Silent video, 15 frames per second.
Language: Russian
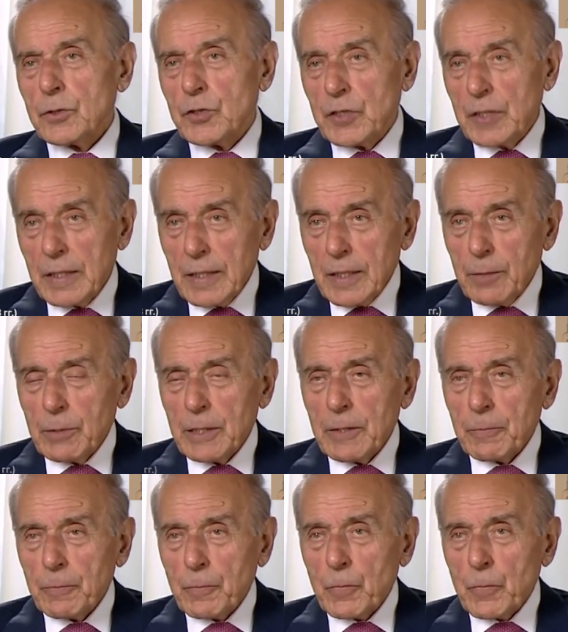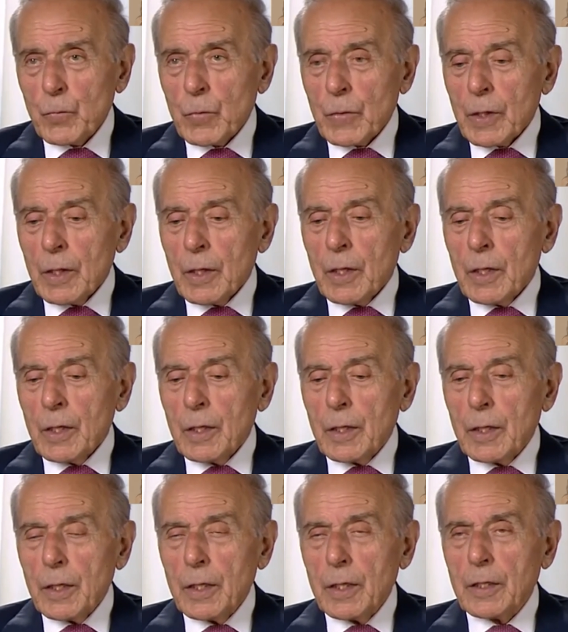силами,
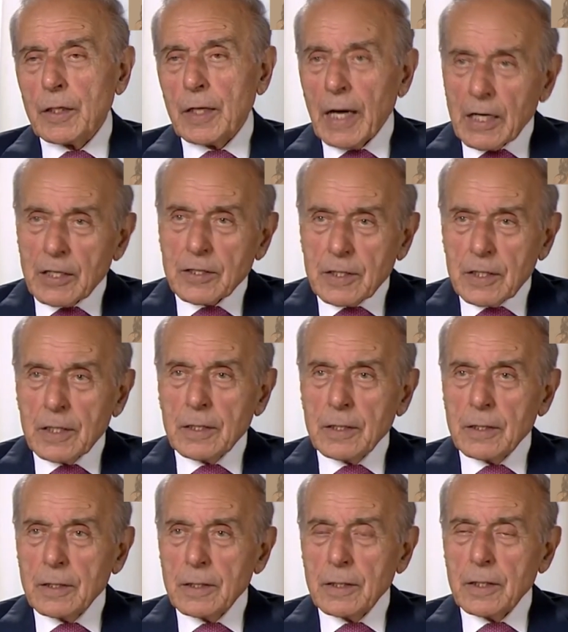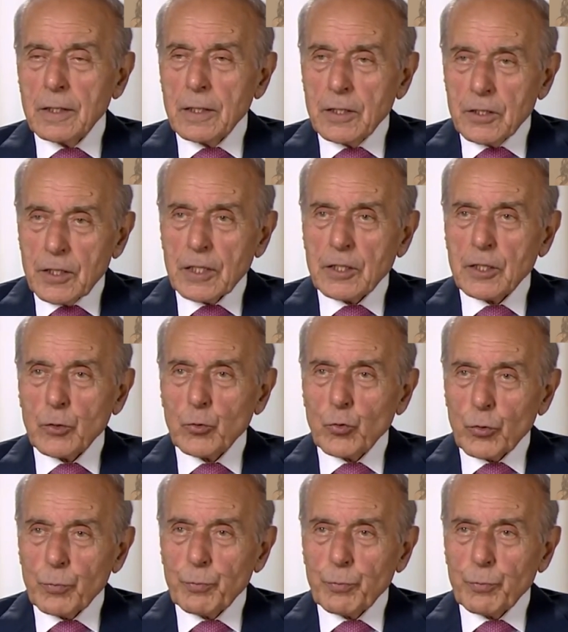и каждый из этих